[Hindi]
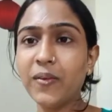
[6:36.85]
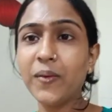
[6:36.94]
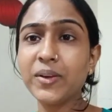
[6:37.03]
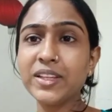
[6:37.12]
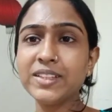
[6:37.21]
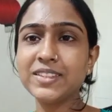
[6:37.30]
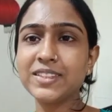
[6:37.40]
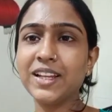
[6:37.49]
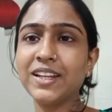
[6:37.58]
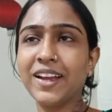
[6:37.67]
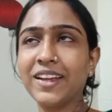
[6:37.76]
और इस
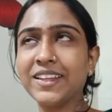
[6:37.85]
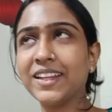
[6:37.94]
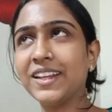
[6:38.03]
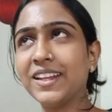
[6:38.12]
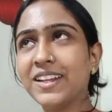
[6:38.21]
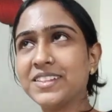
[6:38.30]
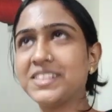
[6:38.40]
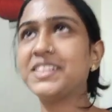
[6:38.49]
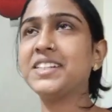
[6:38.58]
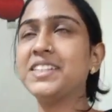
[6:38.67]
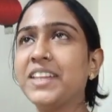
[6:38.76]
साल का ये
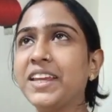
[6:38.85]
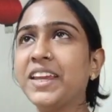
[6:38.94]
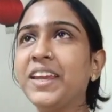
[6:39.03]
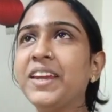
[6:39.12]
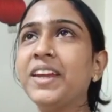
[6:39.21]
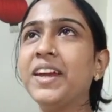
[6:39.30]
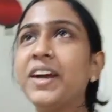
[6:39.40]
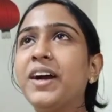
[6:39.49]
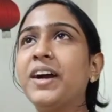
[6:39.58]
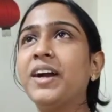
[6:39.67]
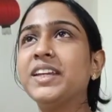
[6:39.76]
लास्ट डे है
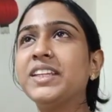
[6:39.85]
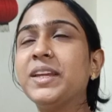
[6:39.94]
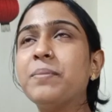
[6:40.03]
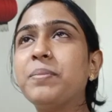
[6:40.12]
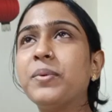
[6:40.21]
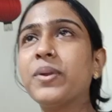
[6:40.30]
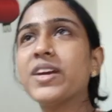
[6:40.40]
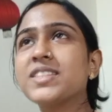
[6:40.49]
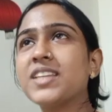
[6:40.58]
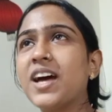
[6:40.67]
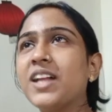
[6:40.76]
ये पूरा
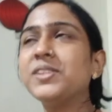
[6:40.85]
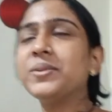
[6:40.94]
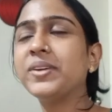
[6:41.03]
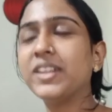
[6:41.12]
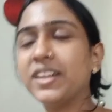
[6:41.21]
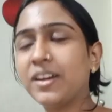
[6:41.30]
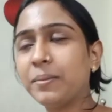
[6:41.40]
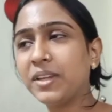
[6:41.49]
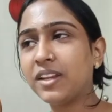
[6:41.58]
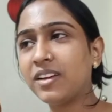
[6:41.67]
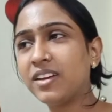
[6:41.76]
साल जो है ना
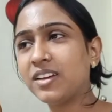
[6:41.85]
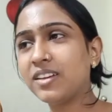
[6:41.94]
मेरा